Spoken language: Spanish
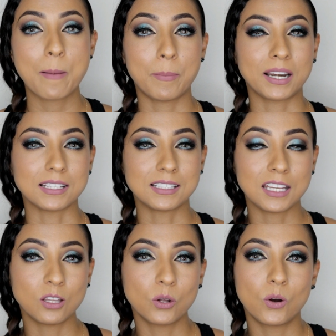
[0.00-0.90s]

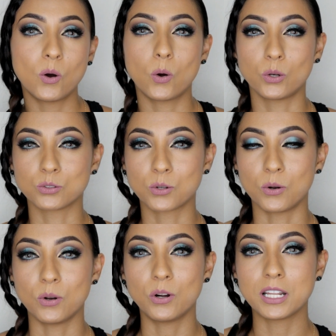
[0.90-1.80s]
parecido o los
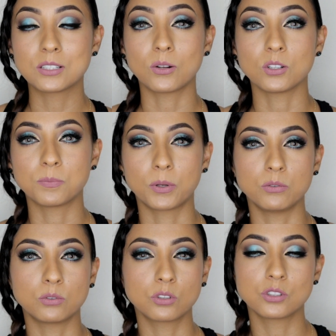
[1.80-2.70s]
colores o los productos